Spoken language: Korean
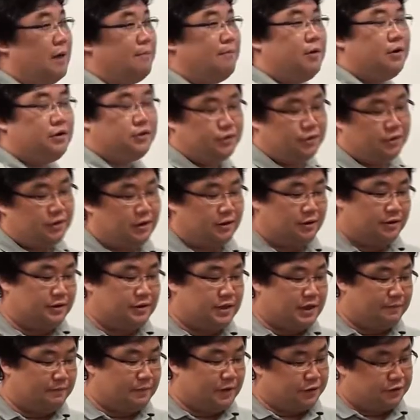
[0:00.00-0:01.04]
아파초라 그러죠
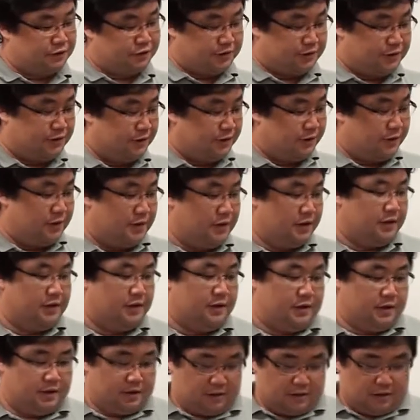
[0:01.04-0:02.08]
아파초
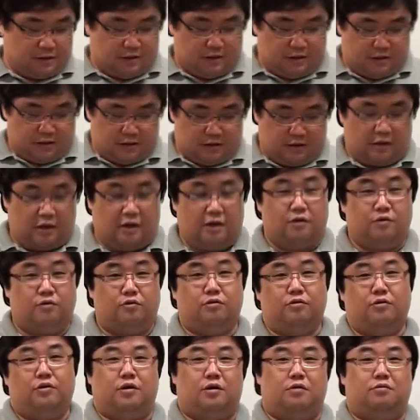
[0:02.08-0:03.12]

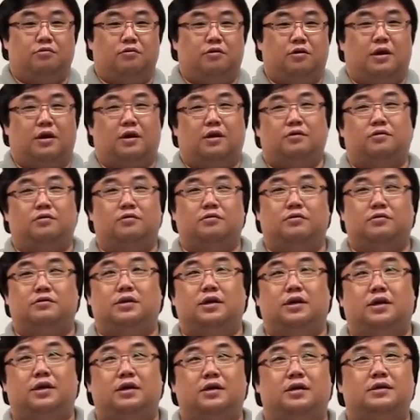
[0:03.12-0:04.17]
아이고 여러분들 아까도
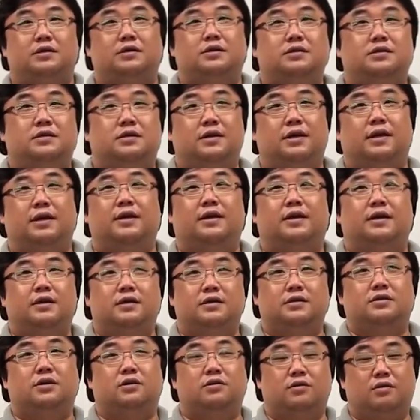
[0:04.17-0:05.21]
제가 그 전에
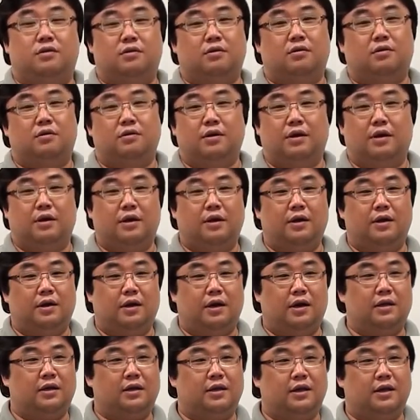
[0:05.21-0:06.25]
셔터 얘기를
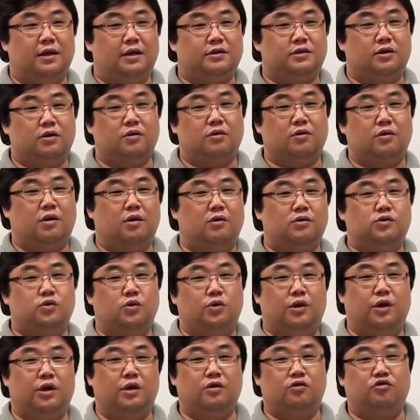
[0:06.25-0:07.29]
할 때 셔터하고
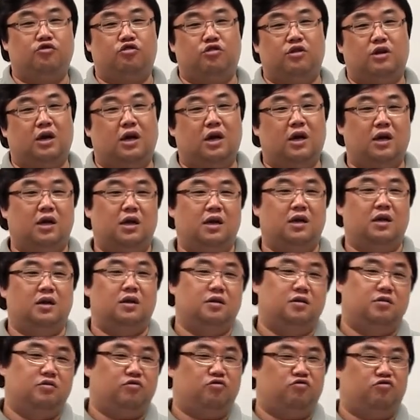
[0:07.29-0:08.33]
조리개는 귀가
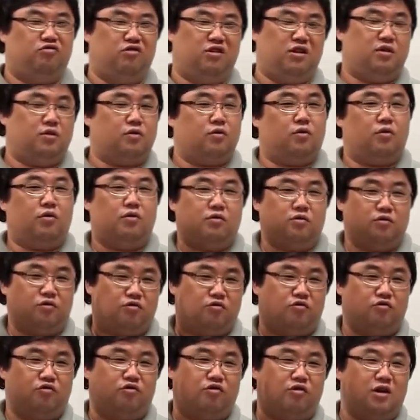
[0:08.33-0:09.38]

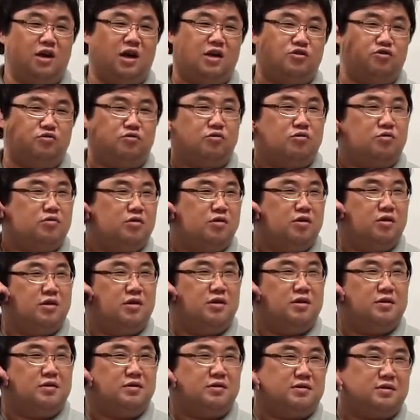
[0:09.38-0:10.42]
뚫리도록 귀가 아주
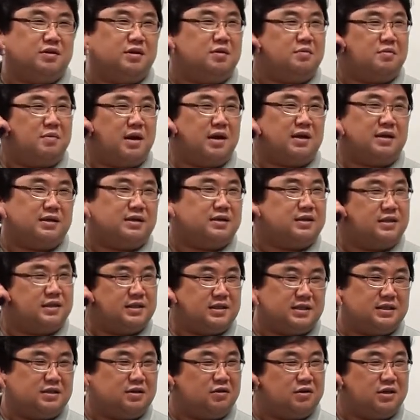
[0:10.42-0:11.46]
그냥 막
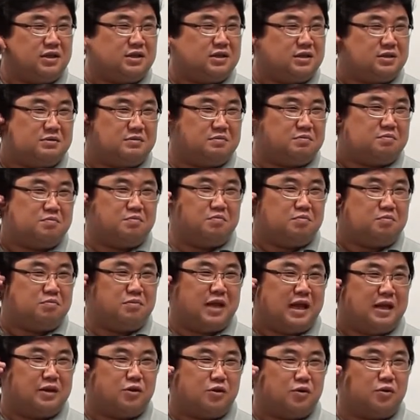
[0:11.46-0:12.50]
신경질
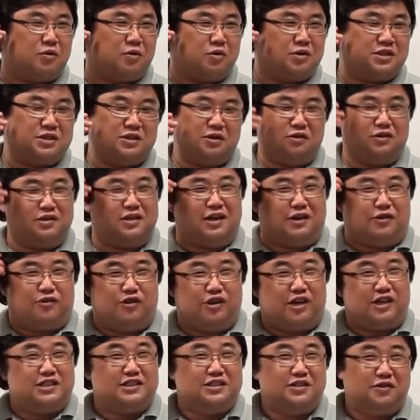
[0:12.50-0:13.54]
날 정도 신경질
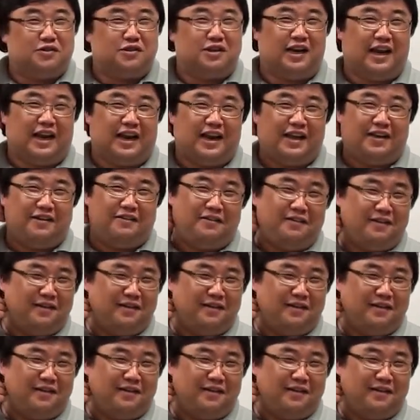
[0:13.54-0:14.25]
귀가 신경질 내나요?